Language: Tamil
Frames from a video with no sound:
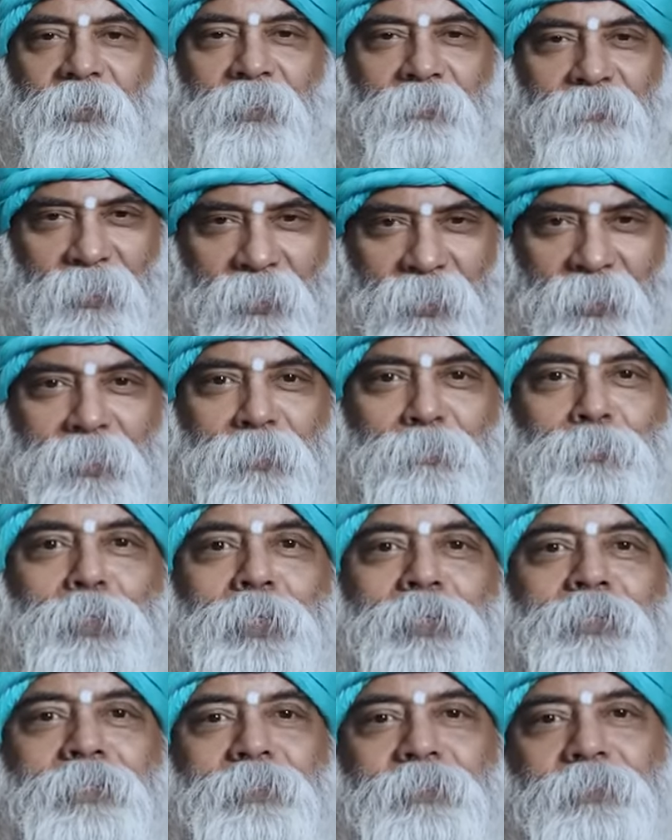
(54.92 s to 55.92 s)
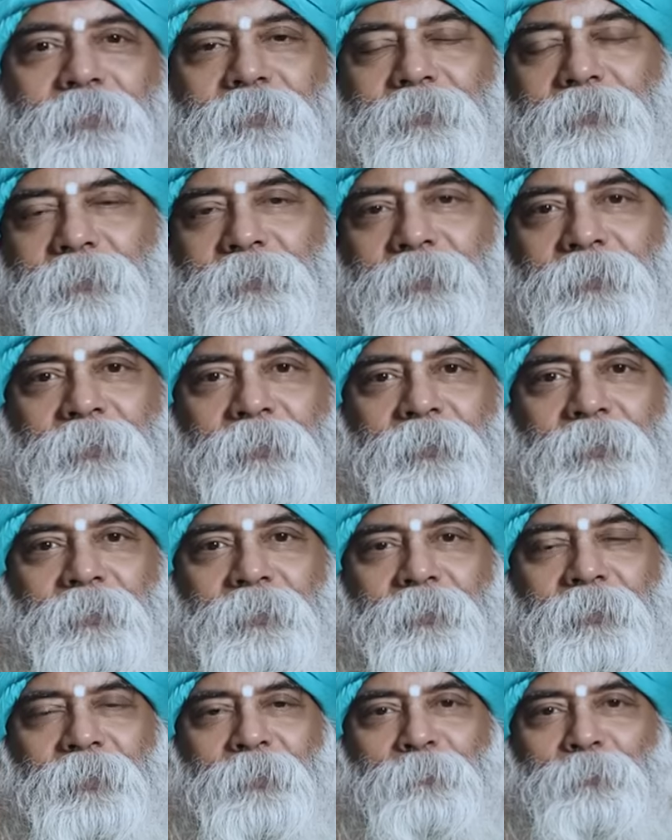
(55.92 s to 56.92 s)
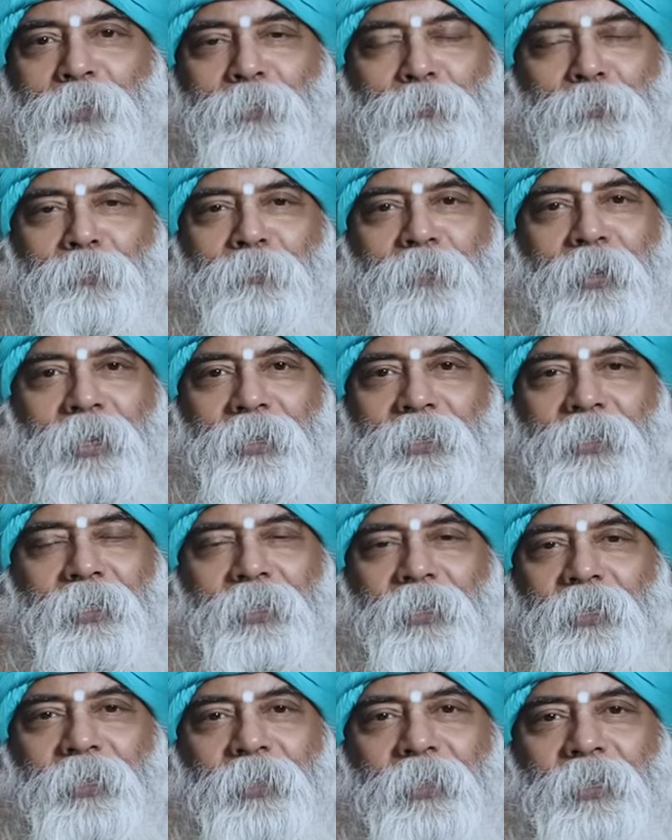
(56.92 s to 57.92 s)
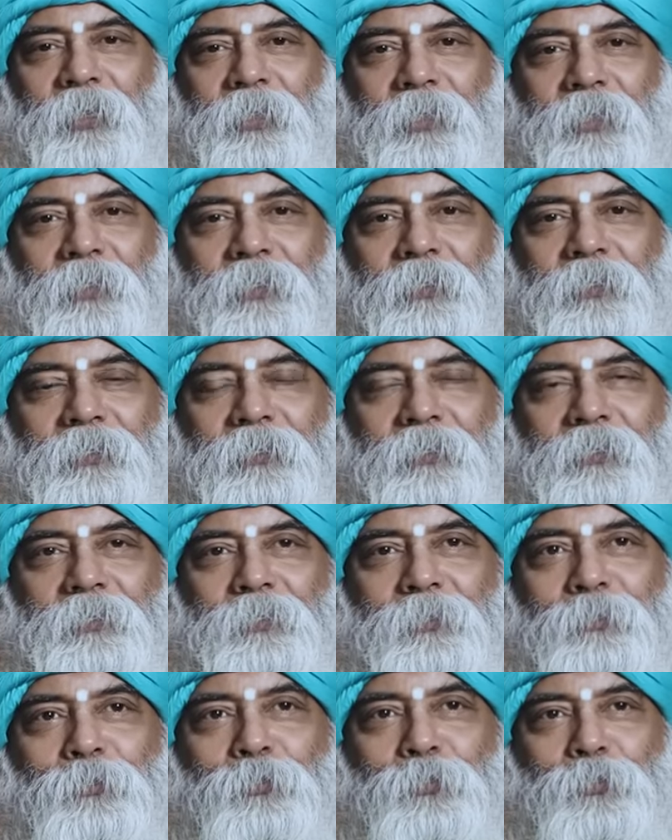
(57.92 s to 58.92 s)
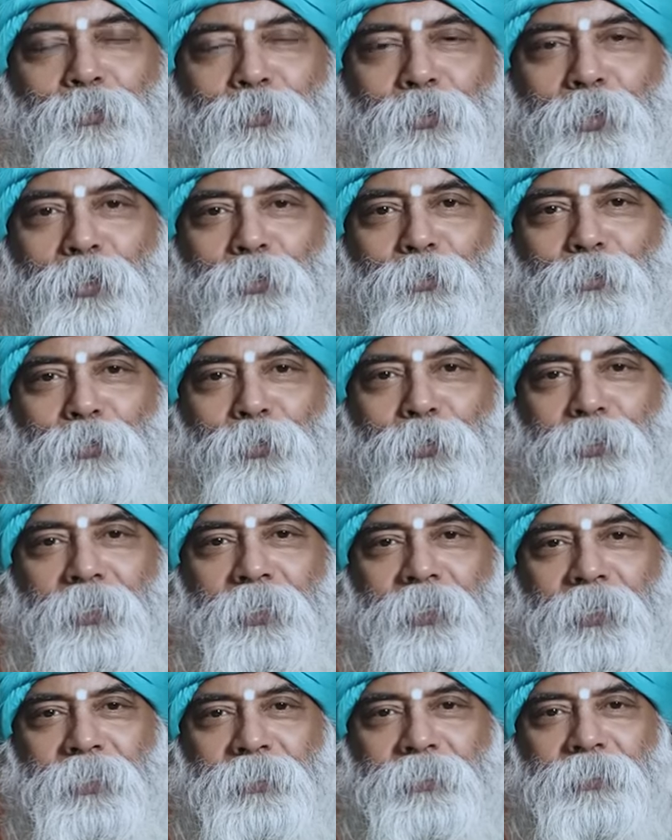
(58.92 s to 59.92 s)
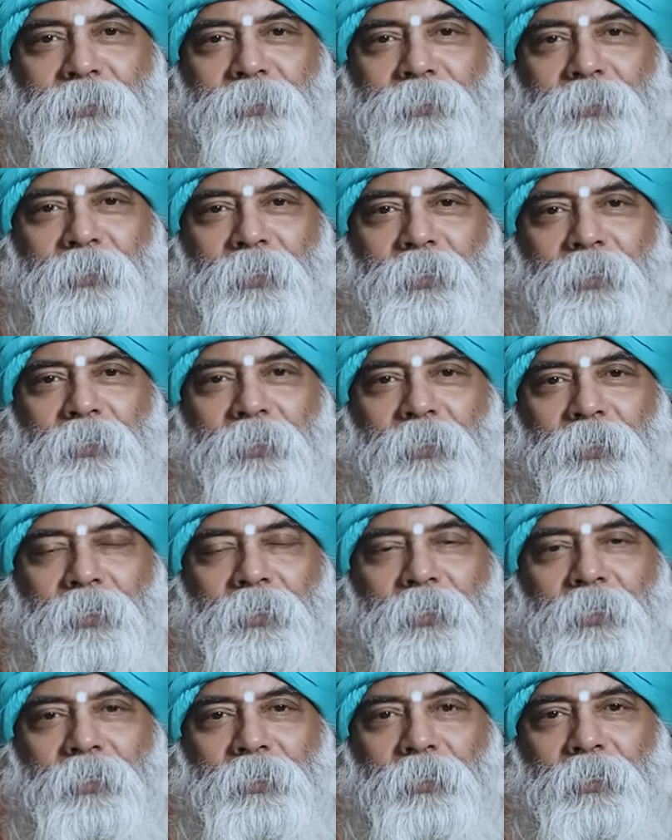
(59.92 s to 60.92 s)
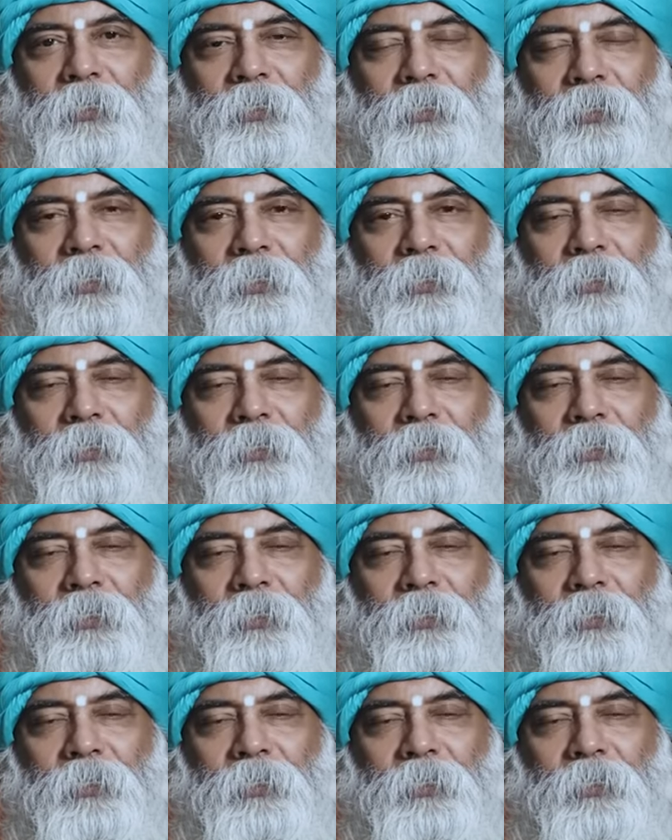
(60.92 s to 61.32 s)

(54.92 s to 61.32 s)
இவ்வளோதாங்க மேட்ரு இப்போ நம்ம வாழ்க்கையில் குரு அருள் உனக்கு கிடைச்சிருக்கா இல்லையான்னா